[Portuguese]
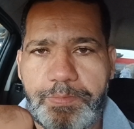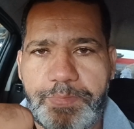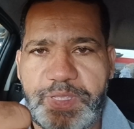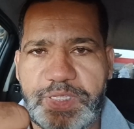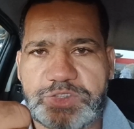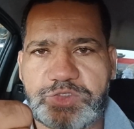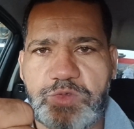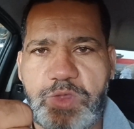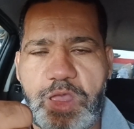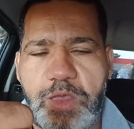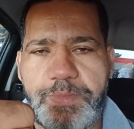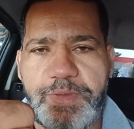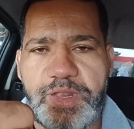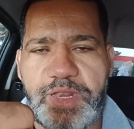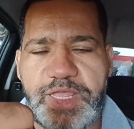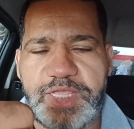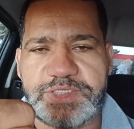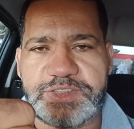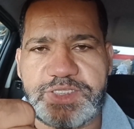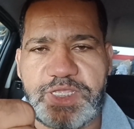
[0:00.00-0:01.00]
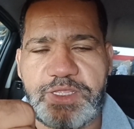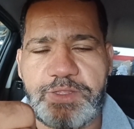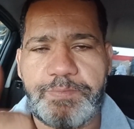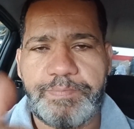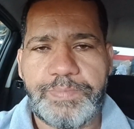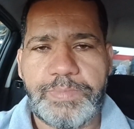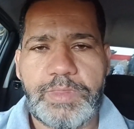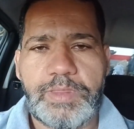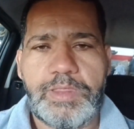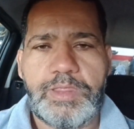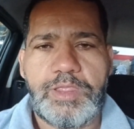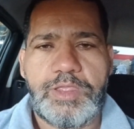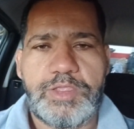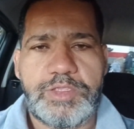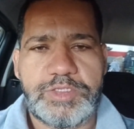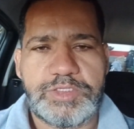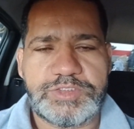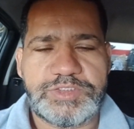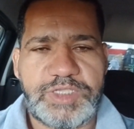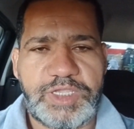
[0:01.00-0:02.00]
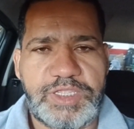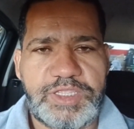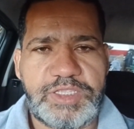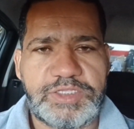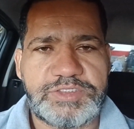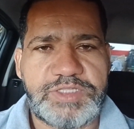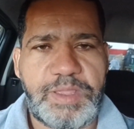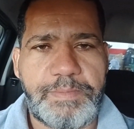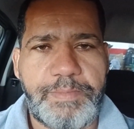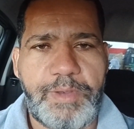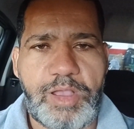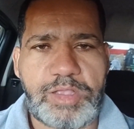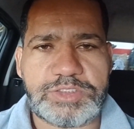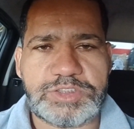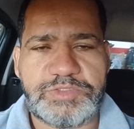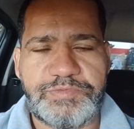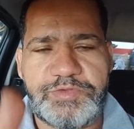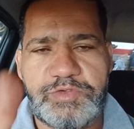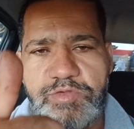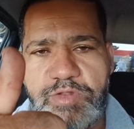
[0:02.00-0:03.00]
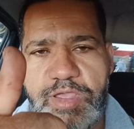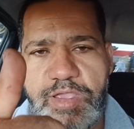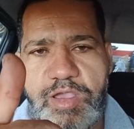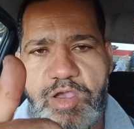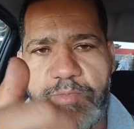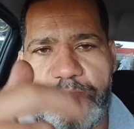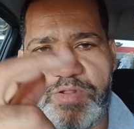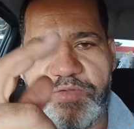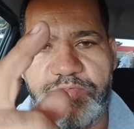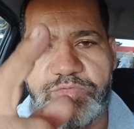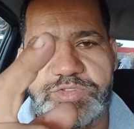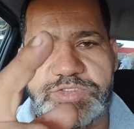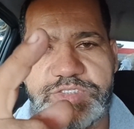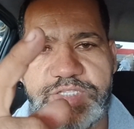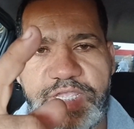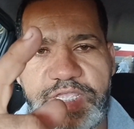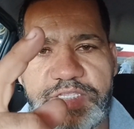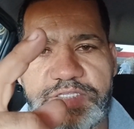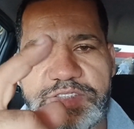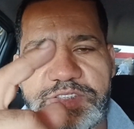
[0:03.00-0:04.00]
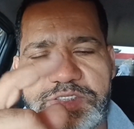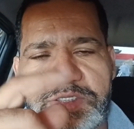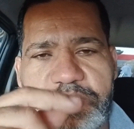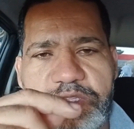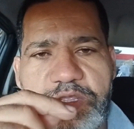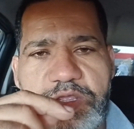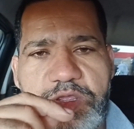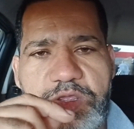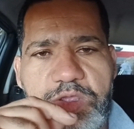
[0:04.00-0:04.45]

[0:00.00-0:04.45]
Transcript: Pessoal, beleza? Isaías da Box, vídeo legal para vocês.